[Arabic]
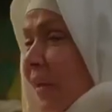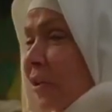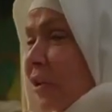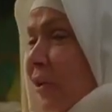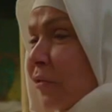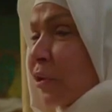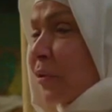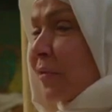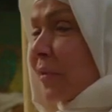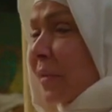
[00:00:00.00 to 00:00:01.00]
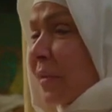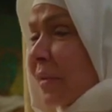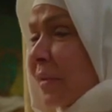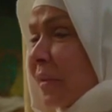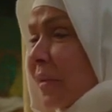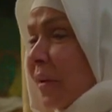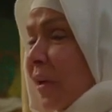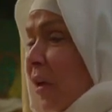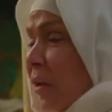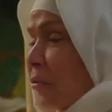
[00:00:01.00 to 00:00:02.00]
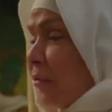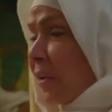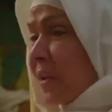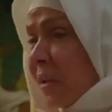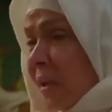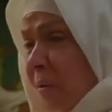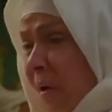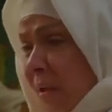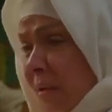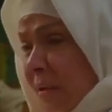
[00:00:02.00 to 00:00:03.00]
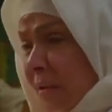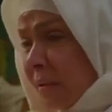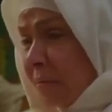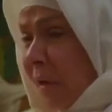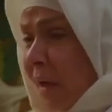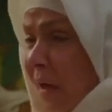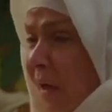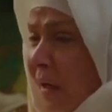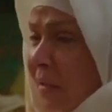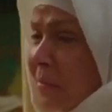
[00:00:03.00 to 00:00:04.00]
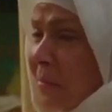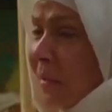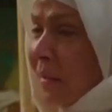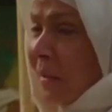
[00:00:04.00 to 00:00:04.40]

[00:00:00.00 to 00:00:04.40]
عشنا وشوفنا مفيده دلوقتي بقى لها لازمه